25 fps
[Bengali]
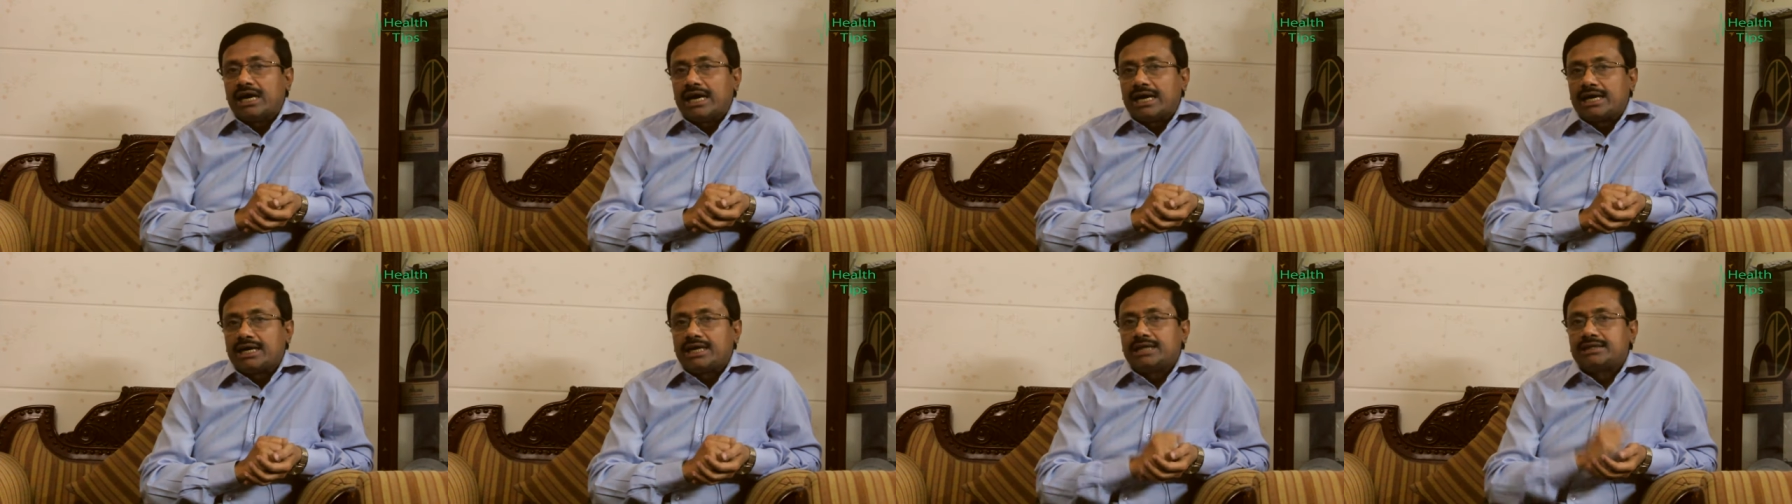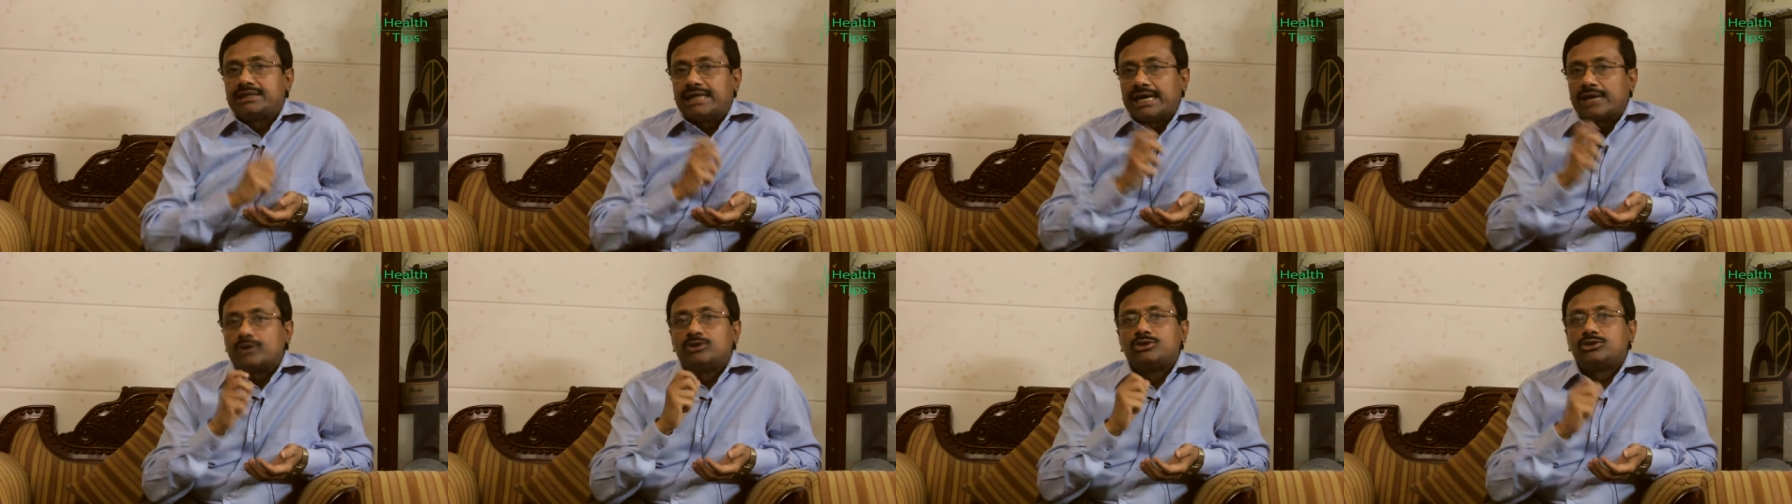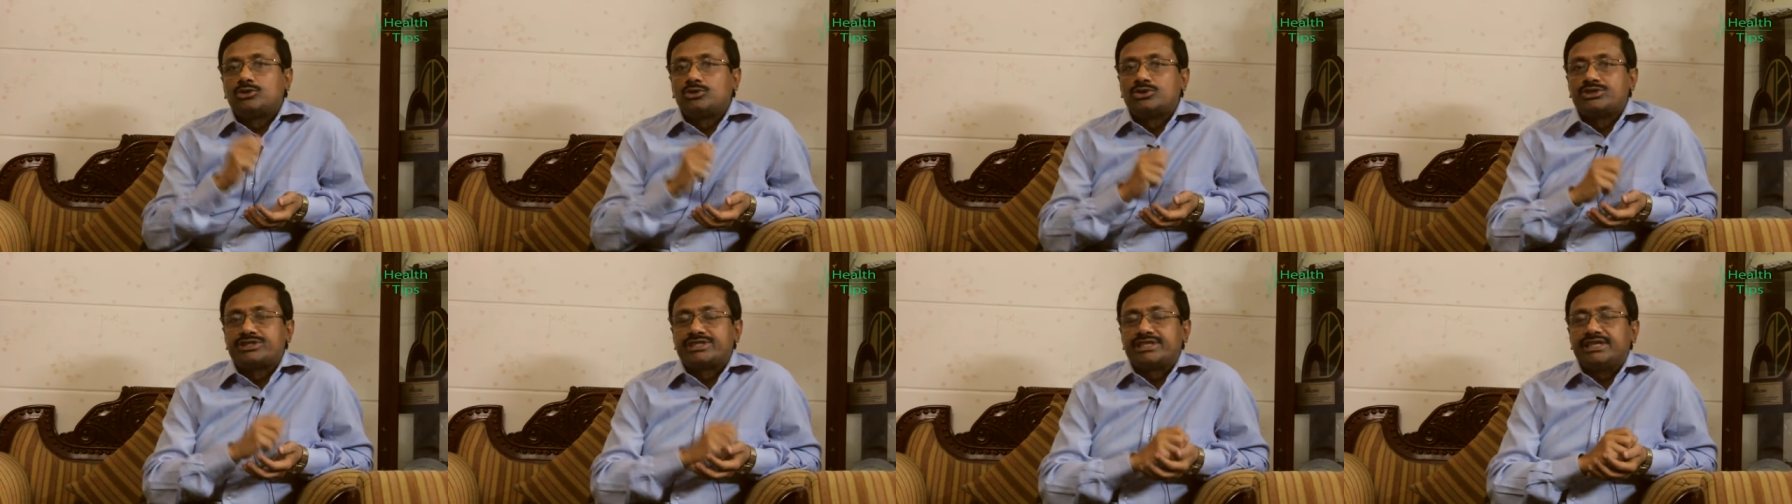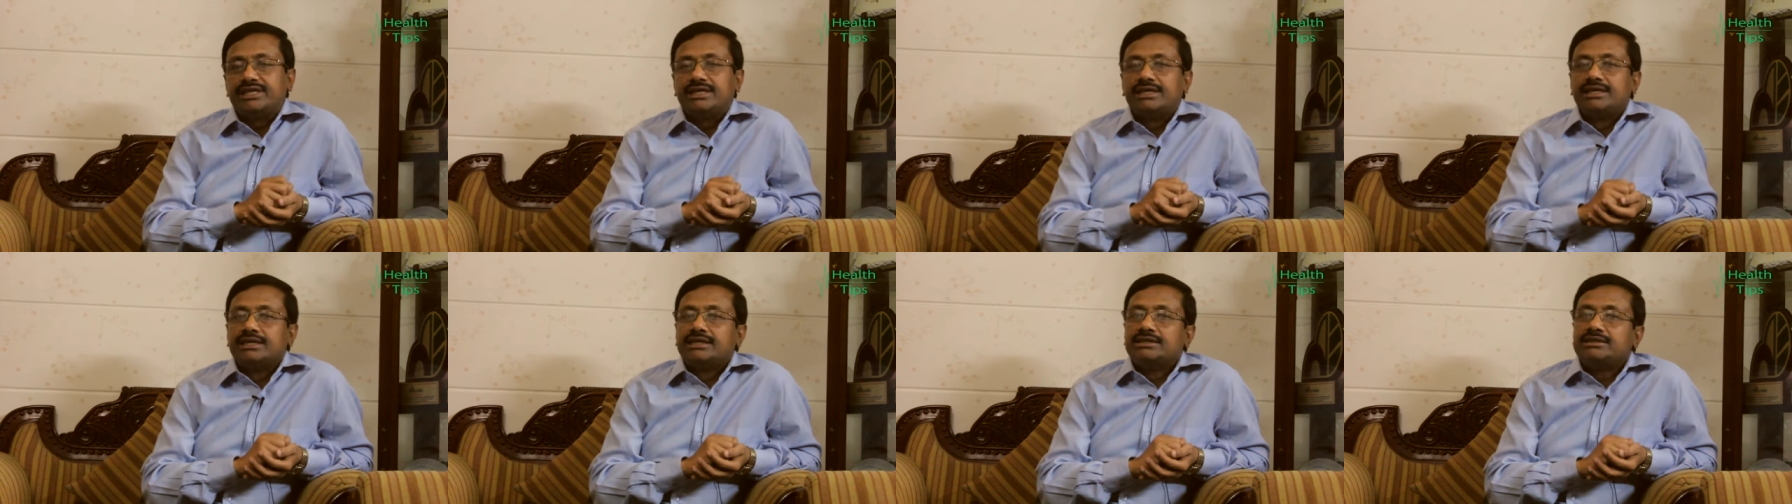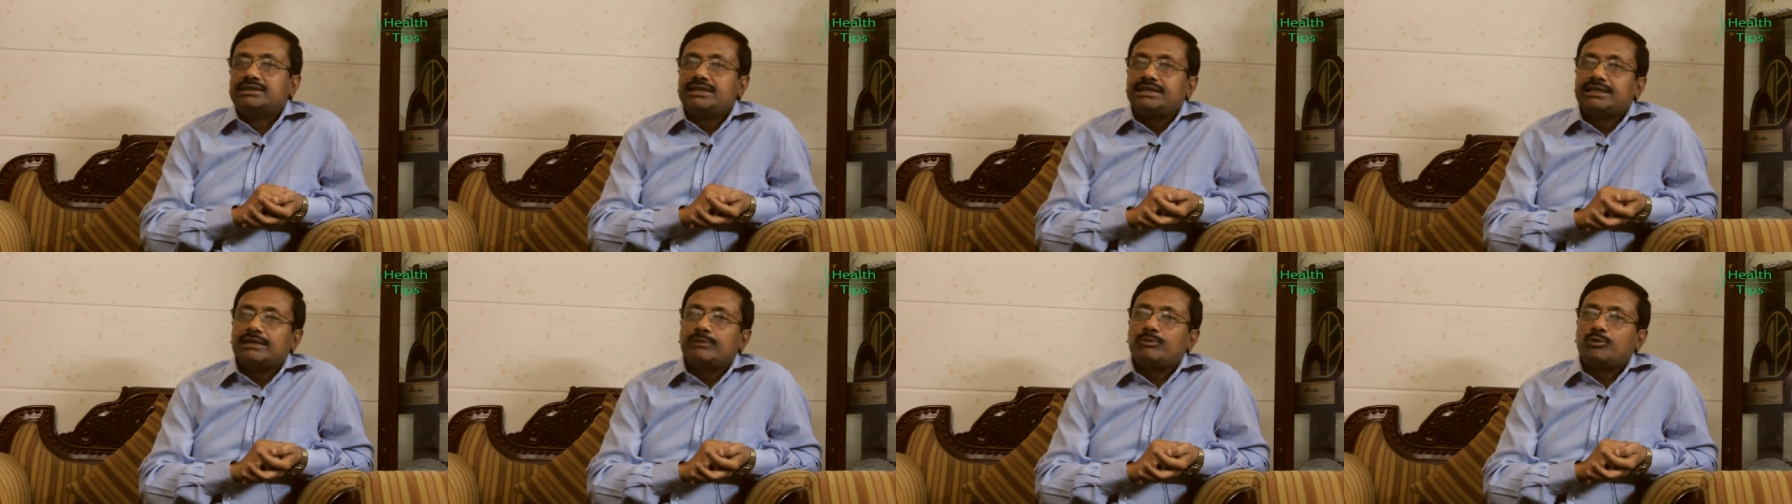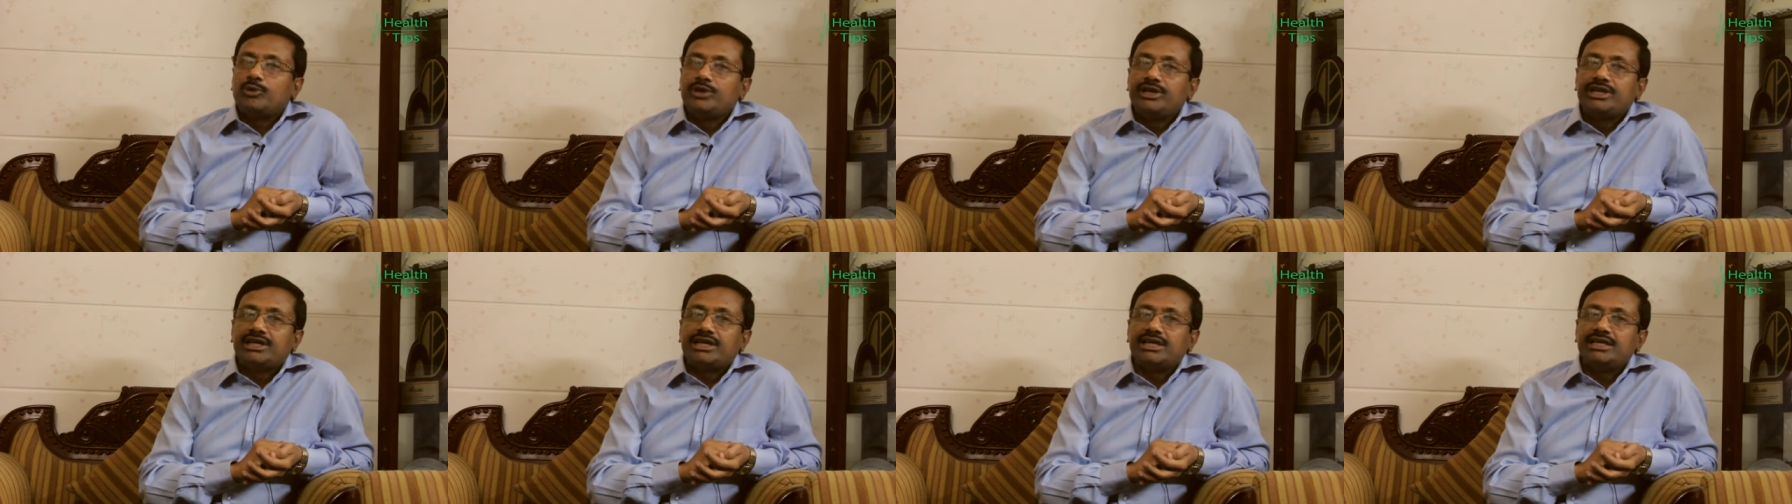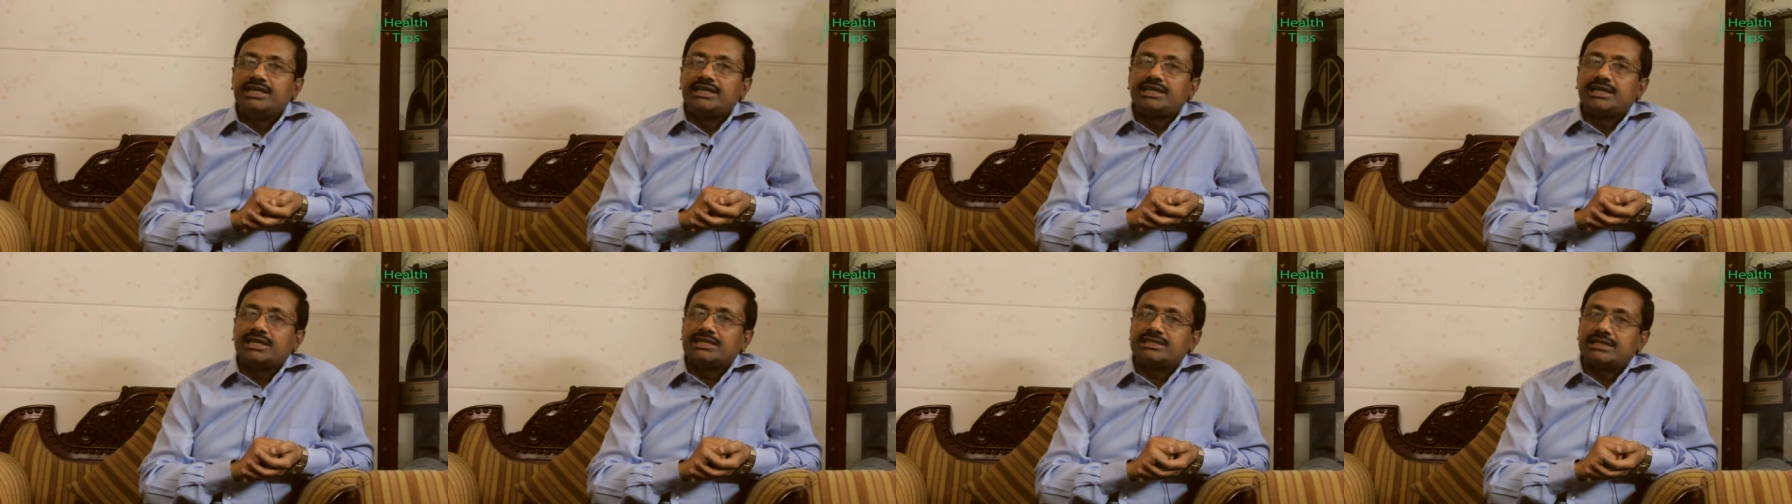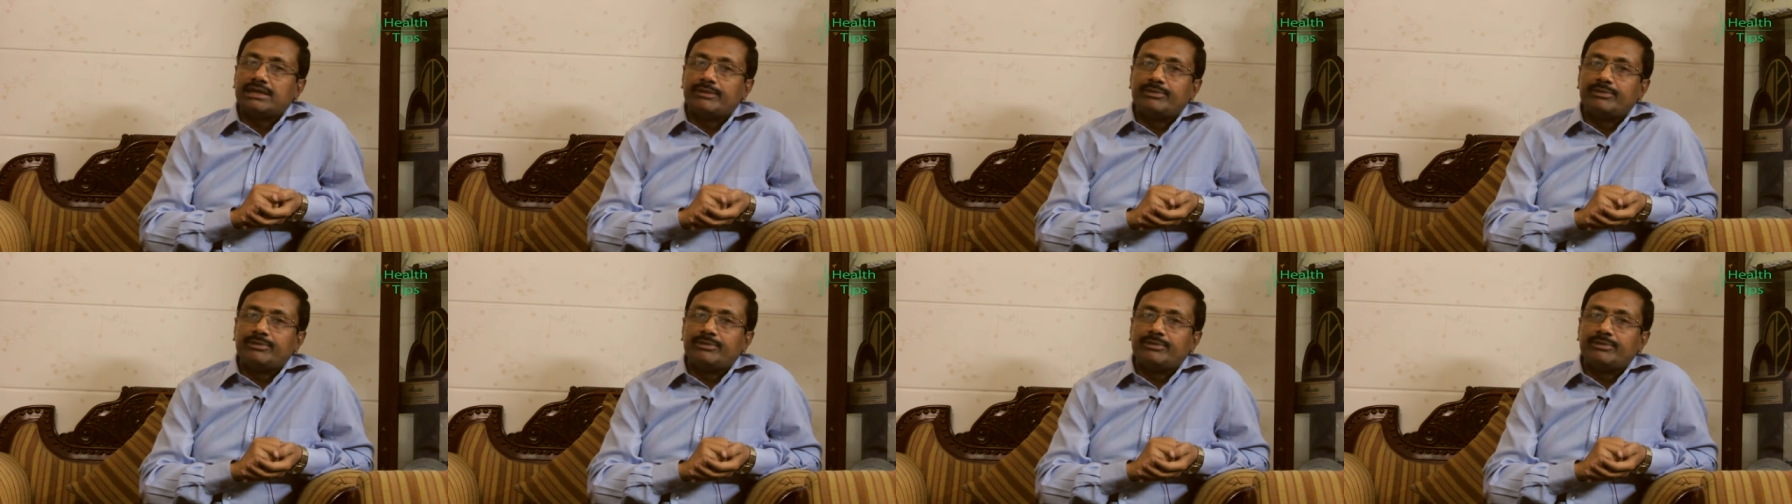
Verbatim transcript: আকার ধারণ করছে যেটা পরীক্ষা নিরীক্ষা